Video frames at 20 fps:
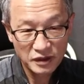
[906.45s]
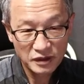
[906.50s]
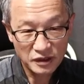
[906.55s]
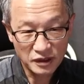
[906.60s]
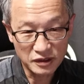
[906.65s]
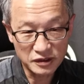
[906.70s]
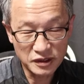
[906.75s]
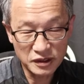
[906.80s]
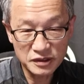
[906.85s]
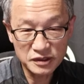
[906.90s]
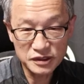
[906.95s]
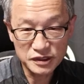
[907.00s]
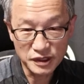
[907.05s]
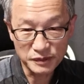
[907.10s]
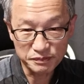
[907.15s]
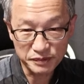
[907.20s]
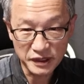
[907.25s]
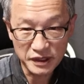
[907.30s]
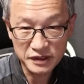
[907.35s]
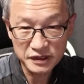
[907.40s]
그때는 이제
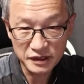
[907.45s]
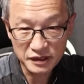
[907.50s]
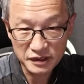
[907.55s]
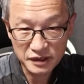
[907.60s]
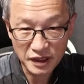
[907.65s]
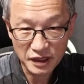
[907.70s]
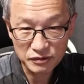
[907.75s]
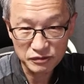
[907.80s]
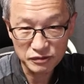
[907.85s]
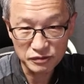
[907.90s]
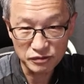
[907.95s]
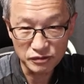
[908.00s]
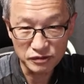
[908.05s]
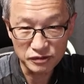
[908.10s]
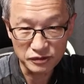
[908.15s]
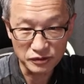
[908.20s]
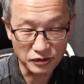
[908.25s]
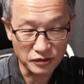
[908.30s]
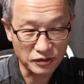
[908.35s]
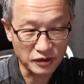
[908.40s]
비행기를 타고
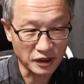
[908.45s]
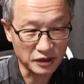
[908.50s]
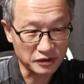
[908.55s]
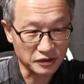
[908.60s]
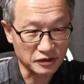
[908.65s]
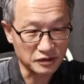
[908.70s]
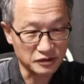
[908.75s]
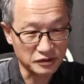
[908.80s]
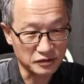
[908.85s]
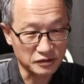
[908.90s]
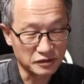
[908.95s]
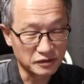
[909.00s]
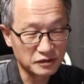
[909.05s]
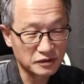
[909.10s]
울릉도를 가는 거죠.